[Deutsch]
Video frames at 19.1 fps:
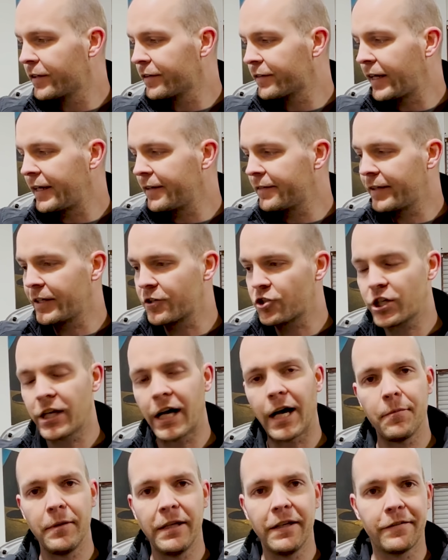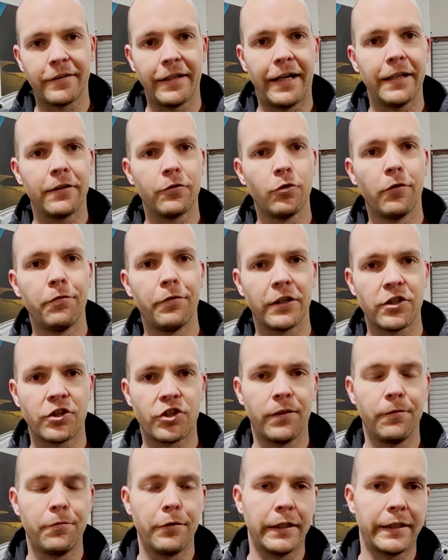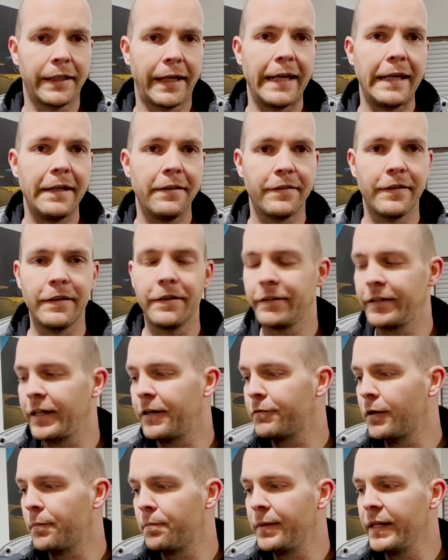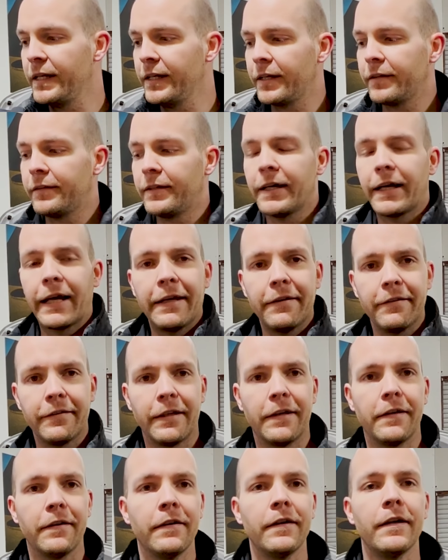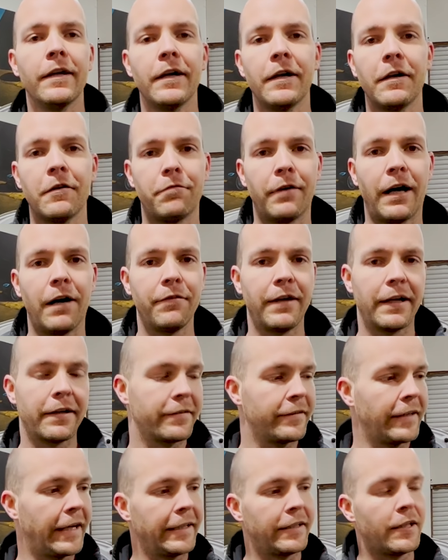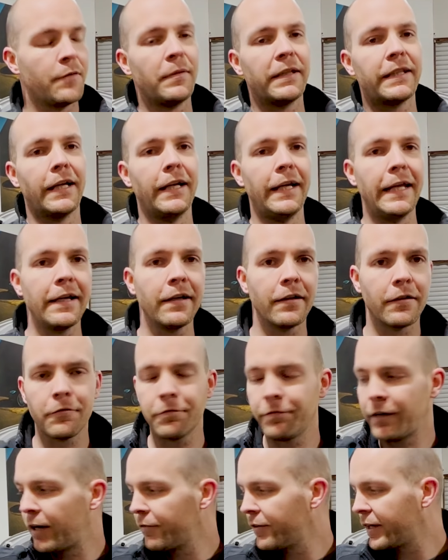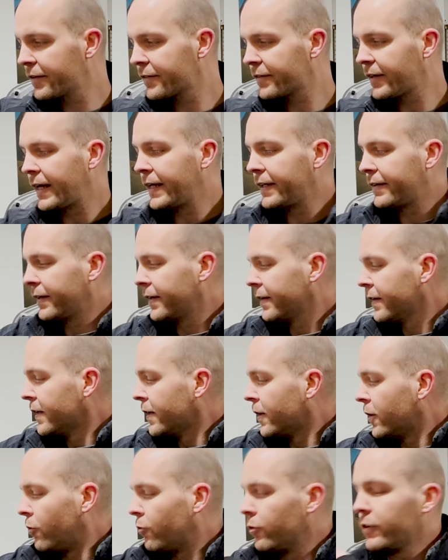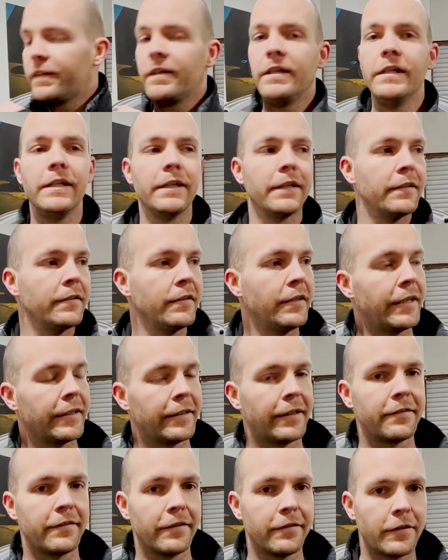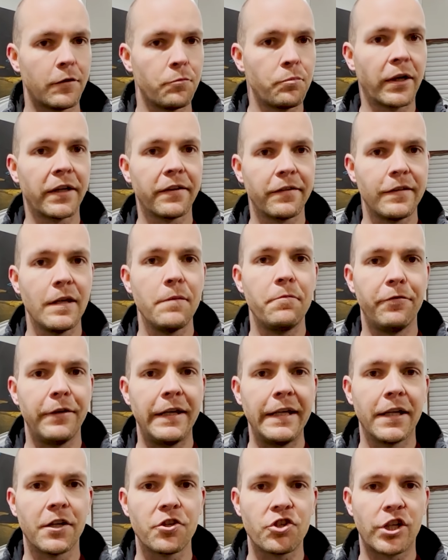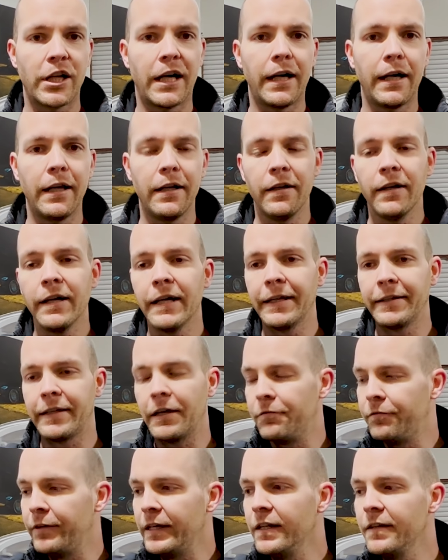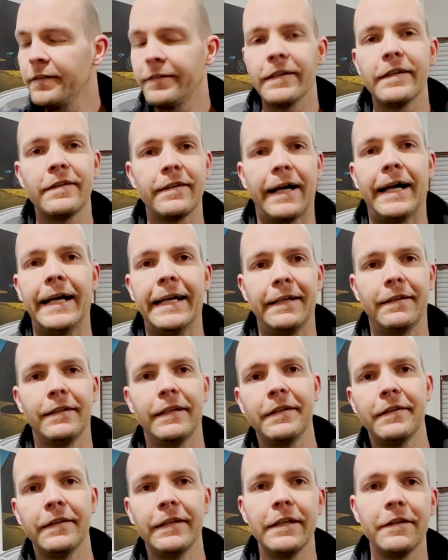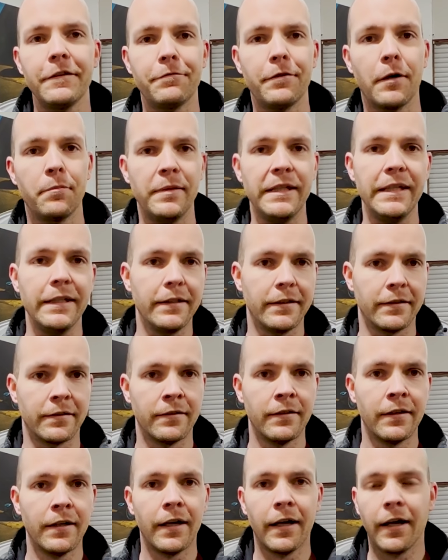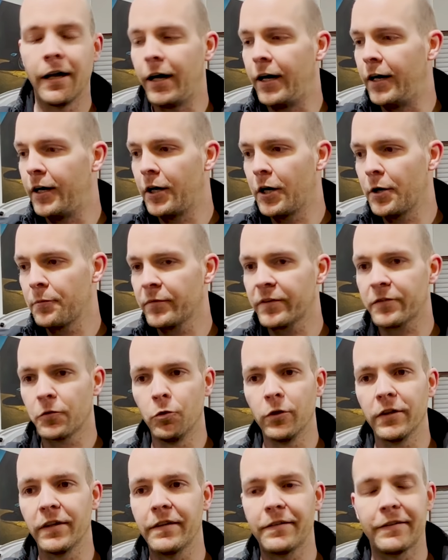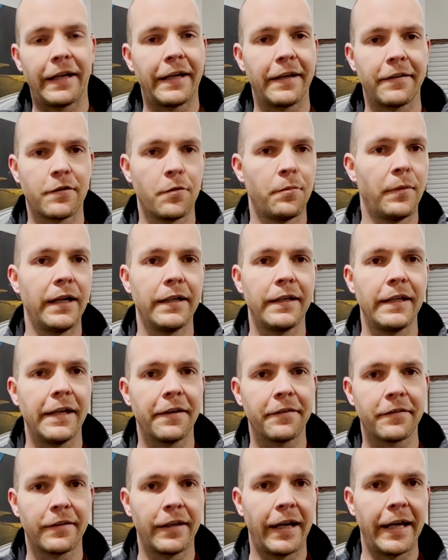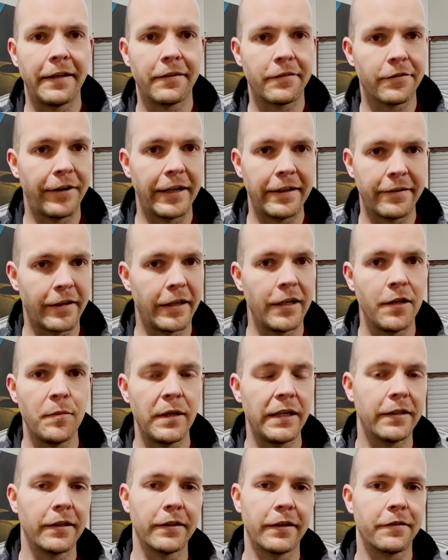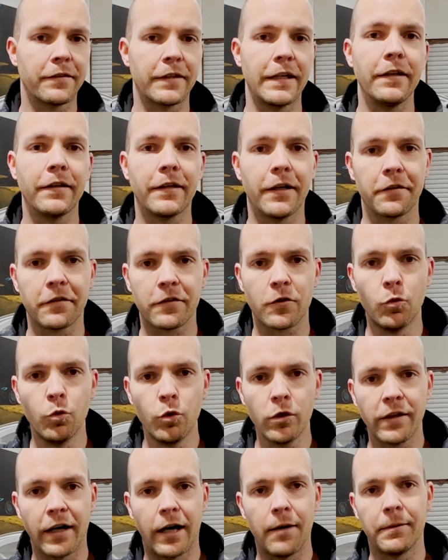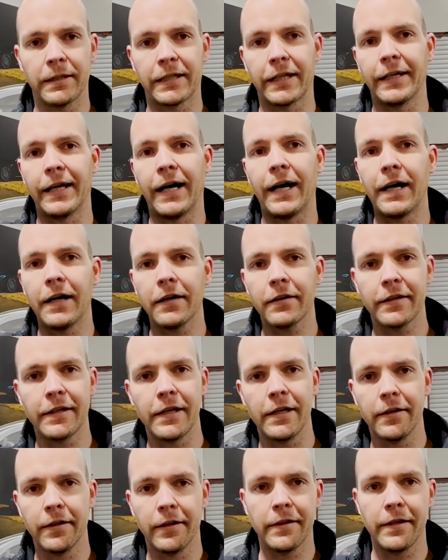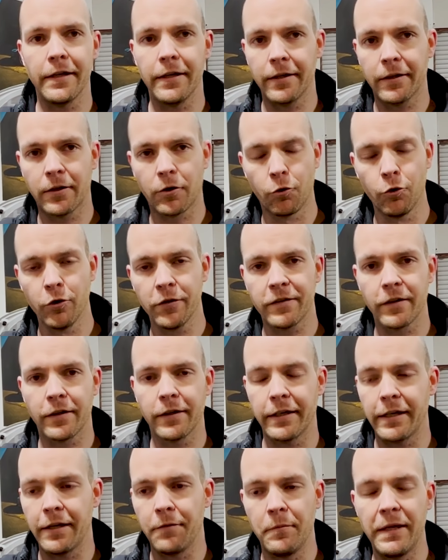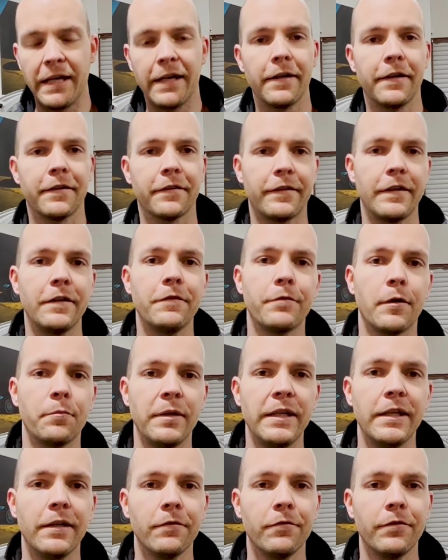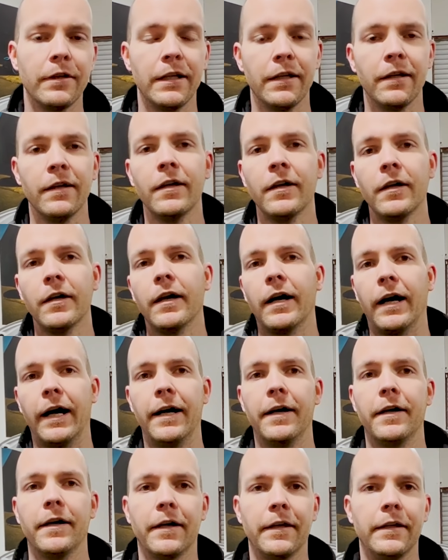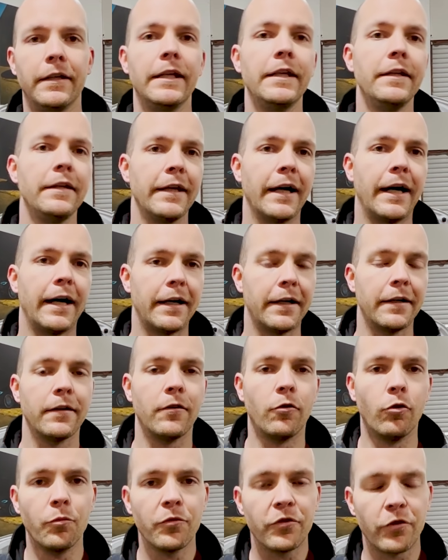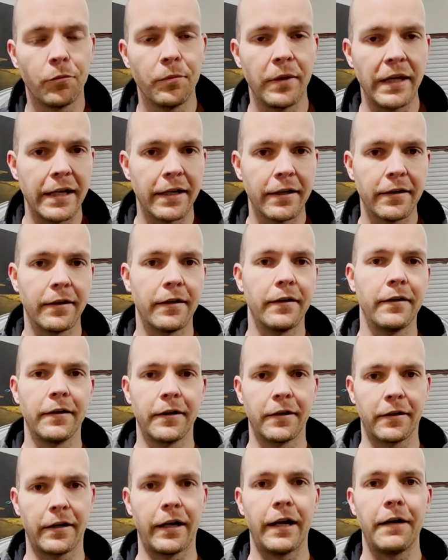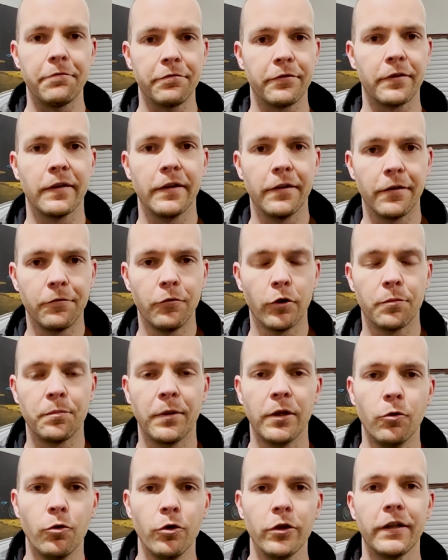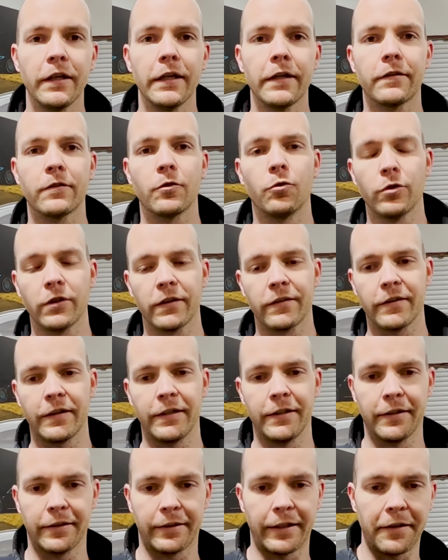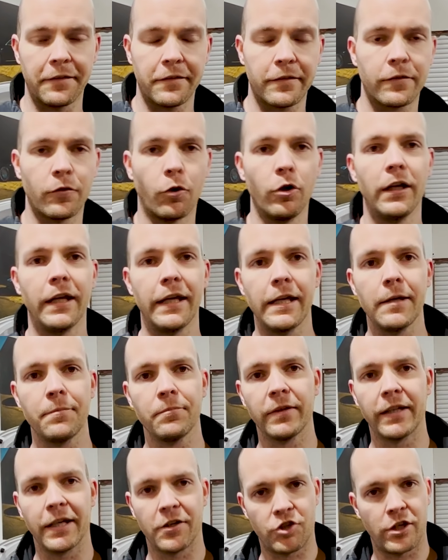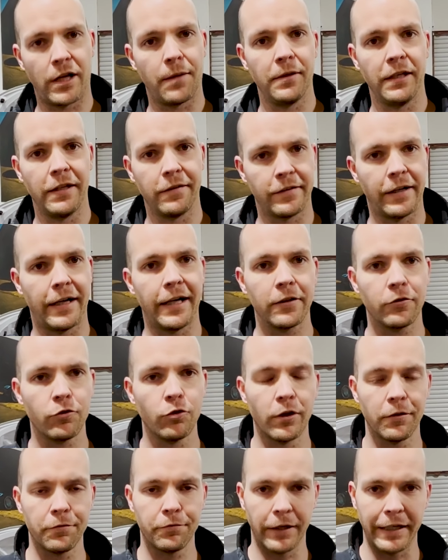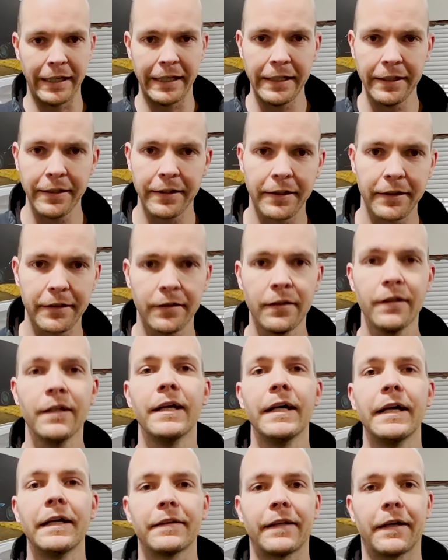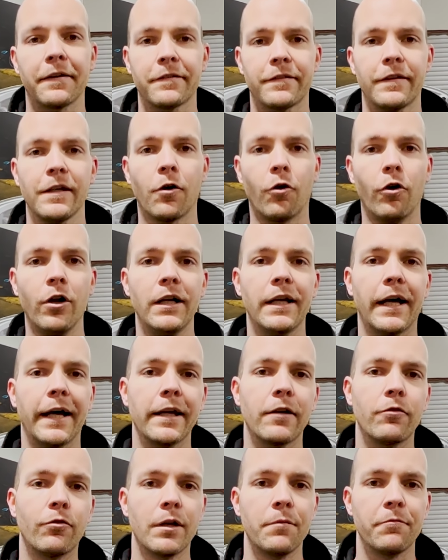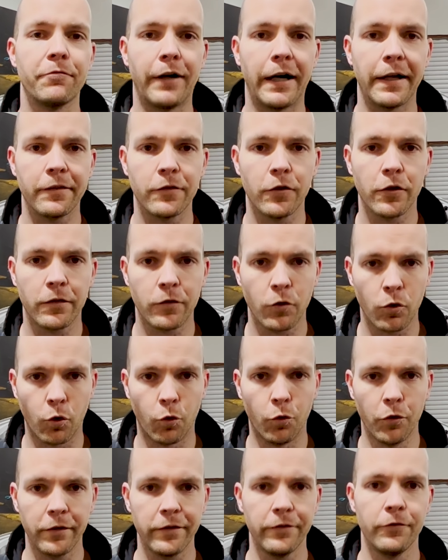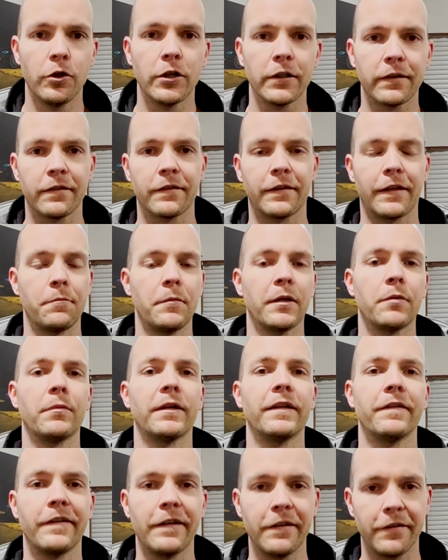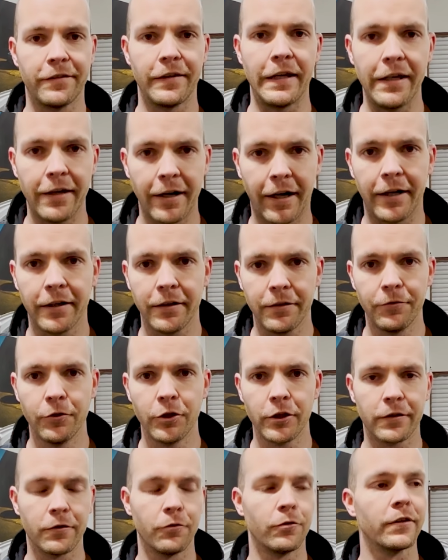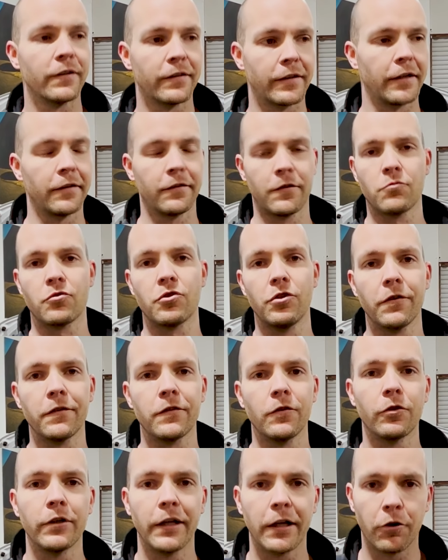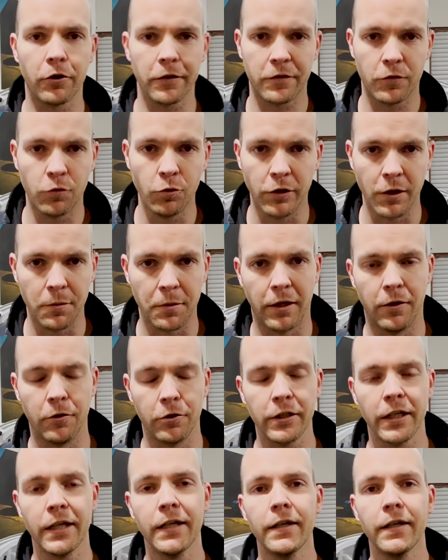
Das heißt, der Stabilisator verdreht sich, der verbindet die rechte Fahrwerksseite mit der linken Fahrwerksseite. Und hier, das ist im Prinzip Federstahl, der will sich eigentlich nicht verbiegen. Ähm, so, ich sage jetzt mal, die ersten ein, zwei Zentimeter, das geht ganz gut, aber danach, je, je größer, je mehr er sich verbiegen will, linear, äh, umso mehr äh, Kraft äh, wird benötigt und das soll eben der Stabilisator verhindern, dass die Rollneigung im Fahrzeug zu groß wird, damit man nicht seekrank wird und dann zum Schluss noch eine Kotztüte braucht.